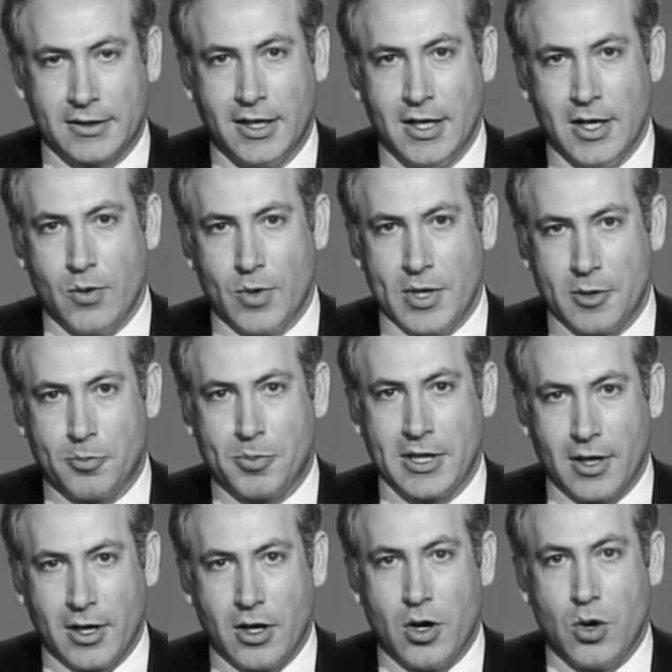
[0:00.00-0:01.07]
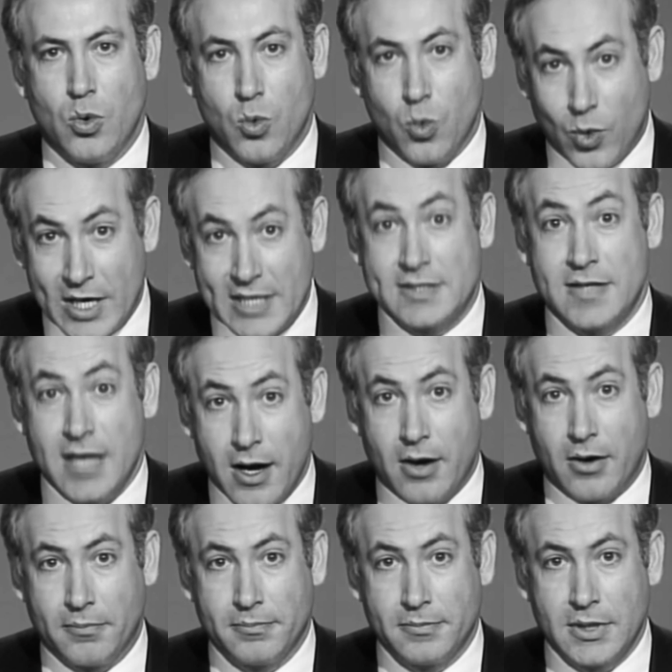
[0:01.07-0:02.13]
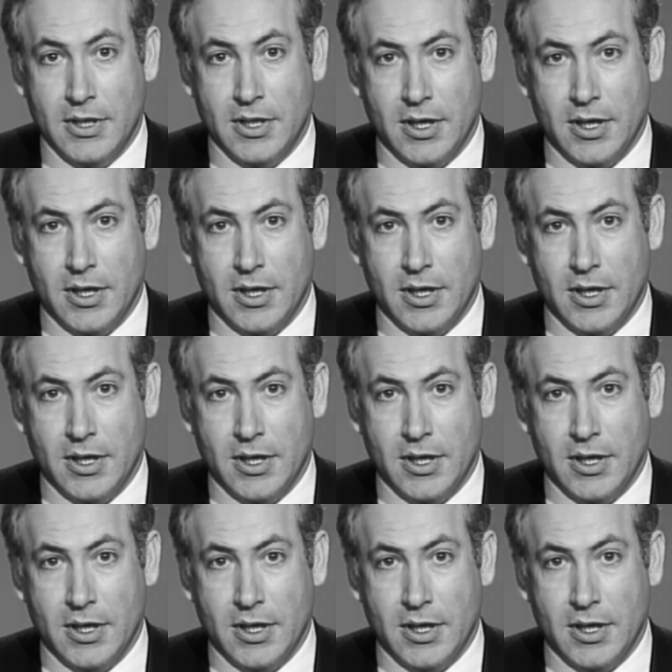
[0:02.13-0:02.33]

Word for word: и бывший посол Израиля в ООН Беньямин